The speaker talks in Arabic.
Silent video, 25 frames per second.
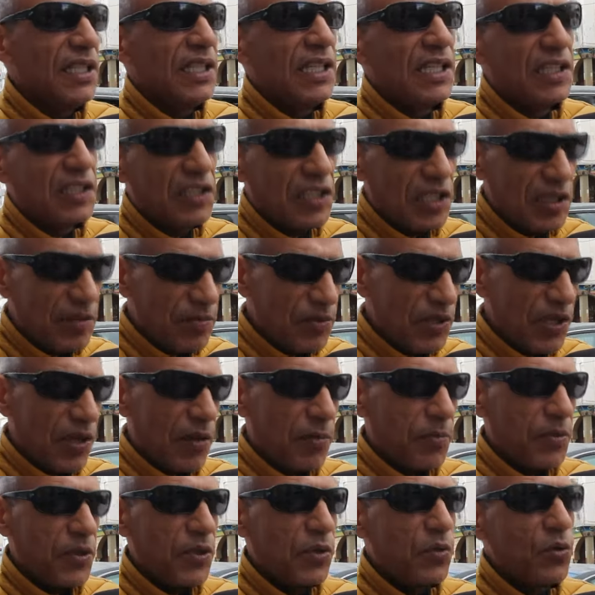
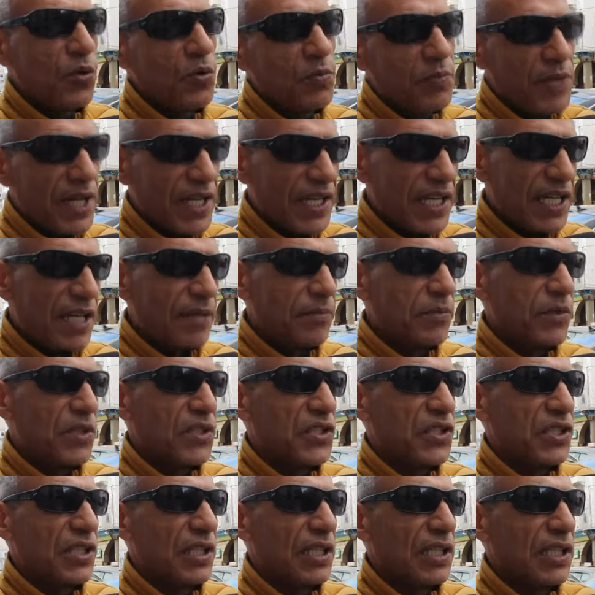التلميذ بيدو
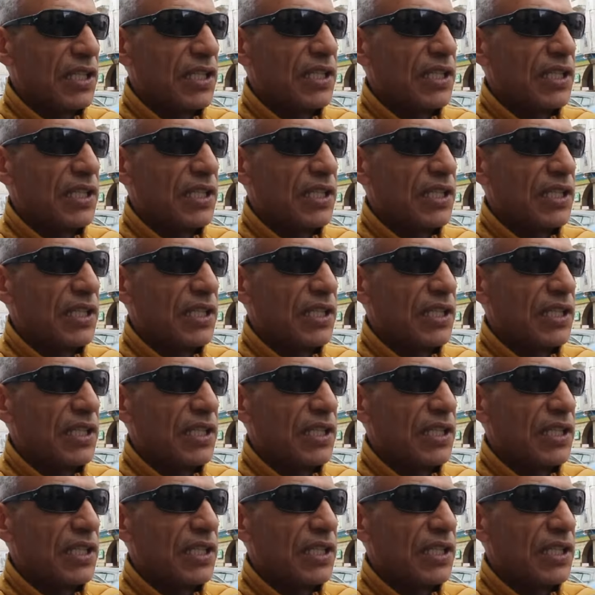البرامج